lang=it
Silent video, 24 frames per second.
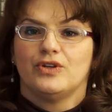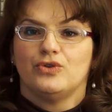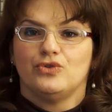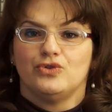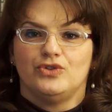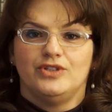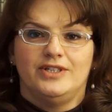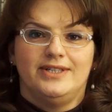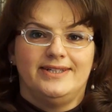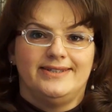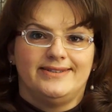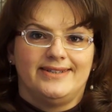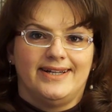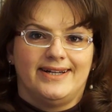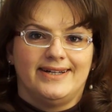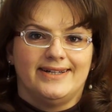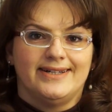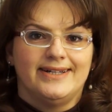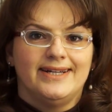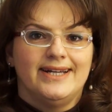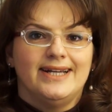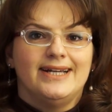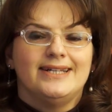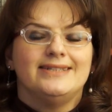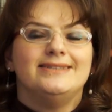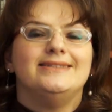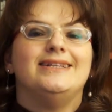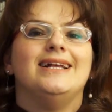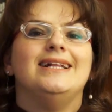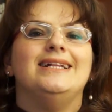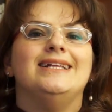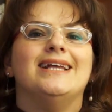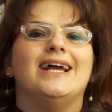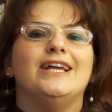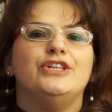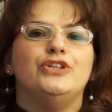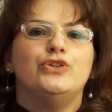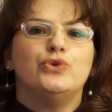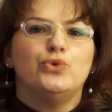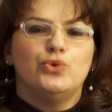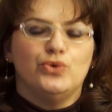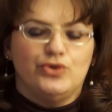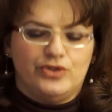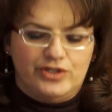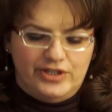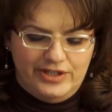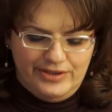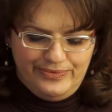cosiddetta degli
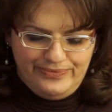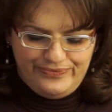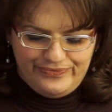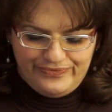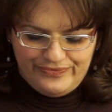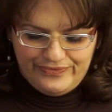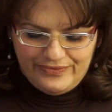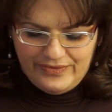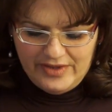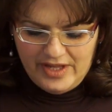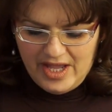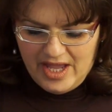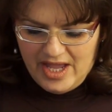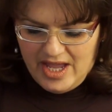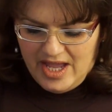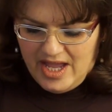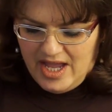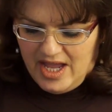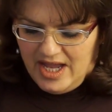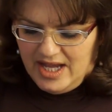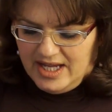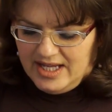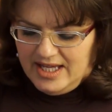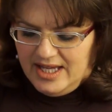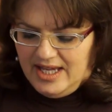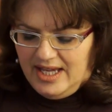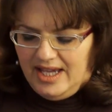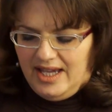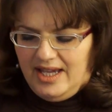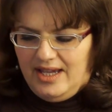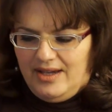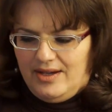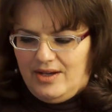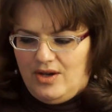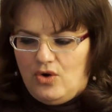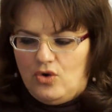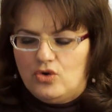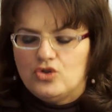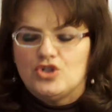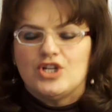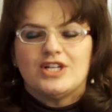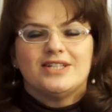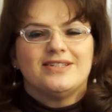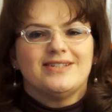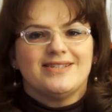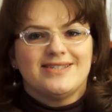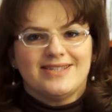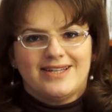aiuti che ho
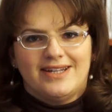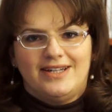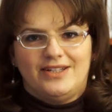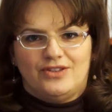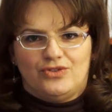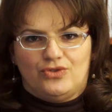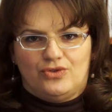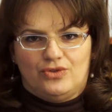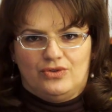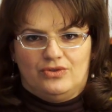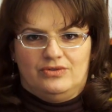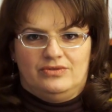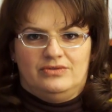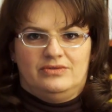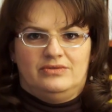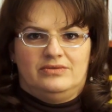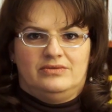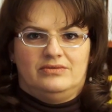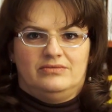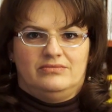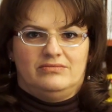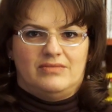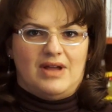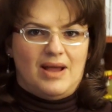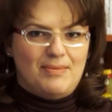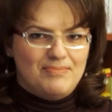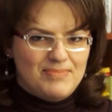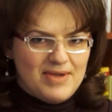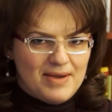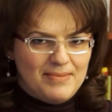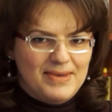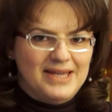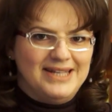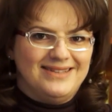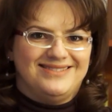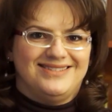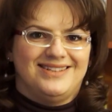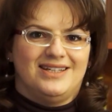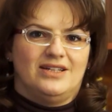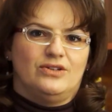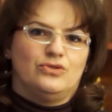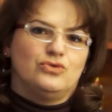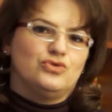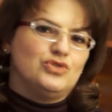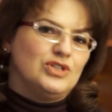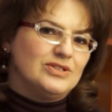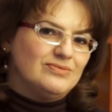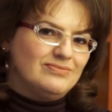già descritto ampiamente,
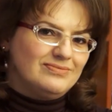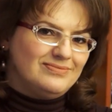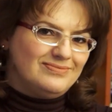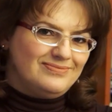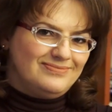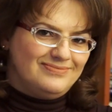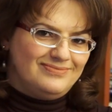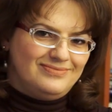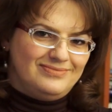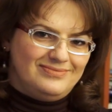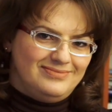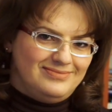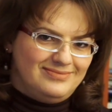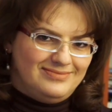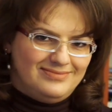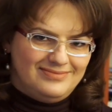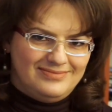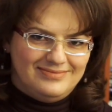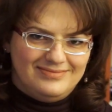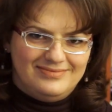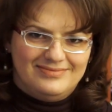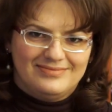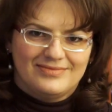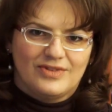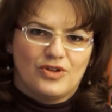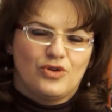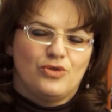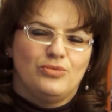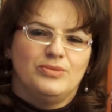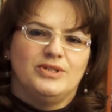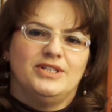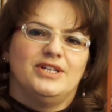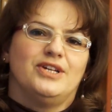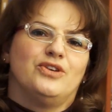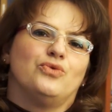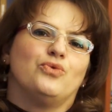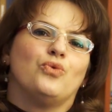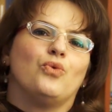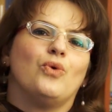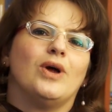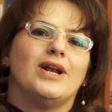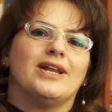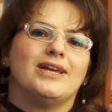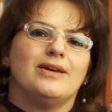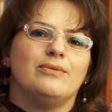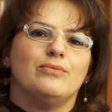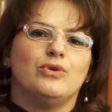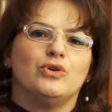ho già, come dire, in un
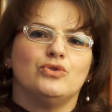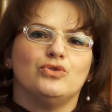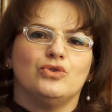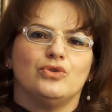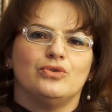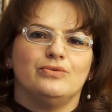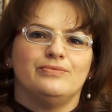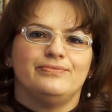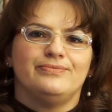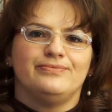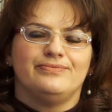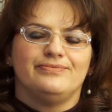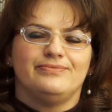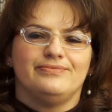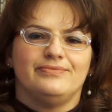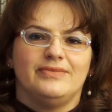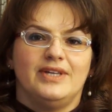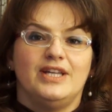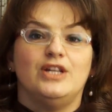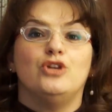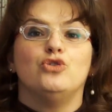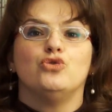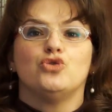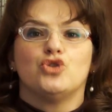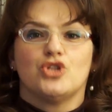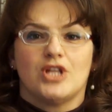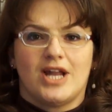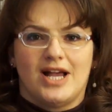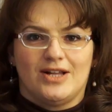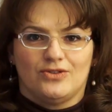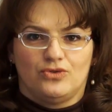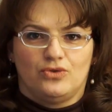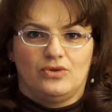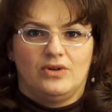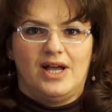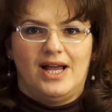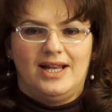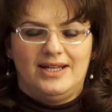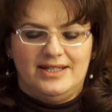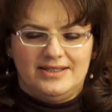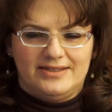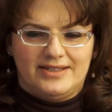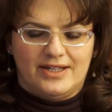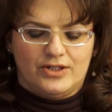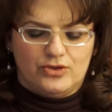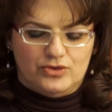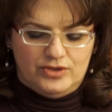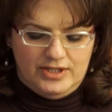qualche modo illustrato
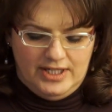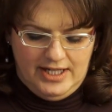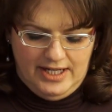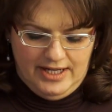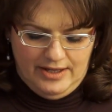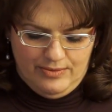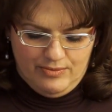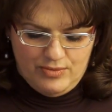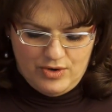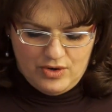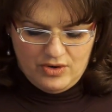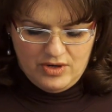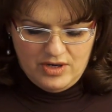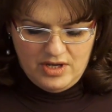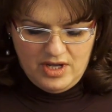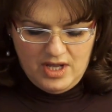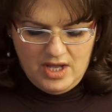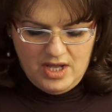all'interno del libro.